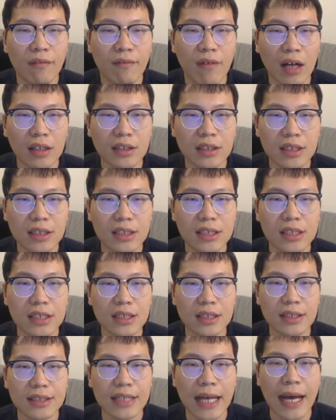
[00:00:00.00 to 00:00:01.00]
王 g
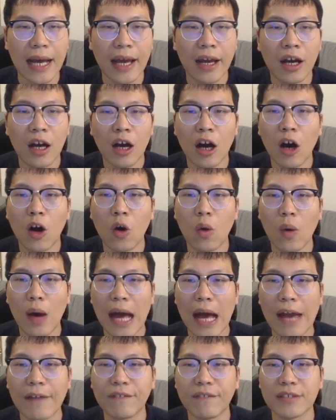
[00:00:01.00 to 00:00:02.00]
七在后
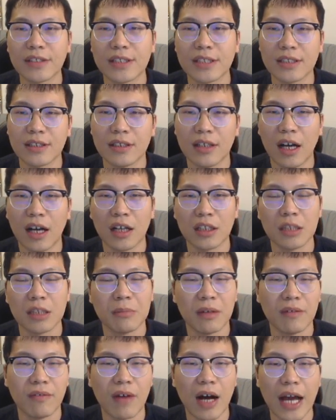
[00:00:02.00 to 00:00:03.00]
f 七啊，
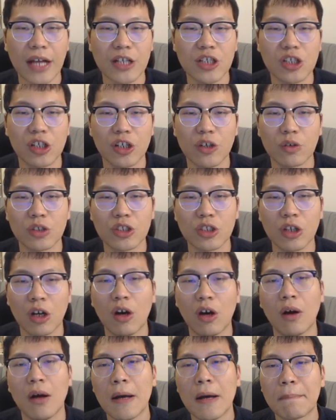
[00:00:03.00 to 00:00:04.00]
那么王 h 六之
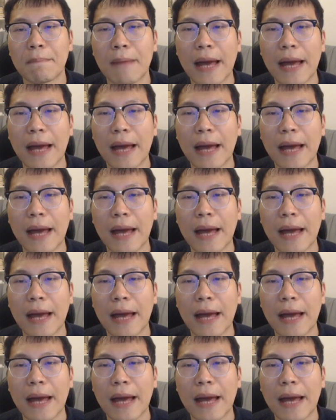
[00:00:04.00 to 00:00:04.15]
后，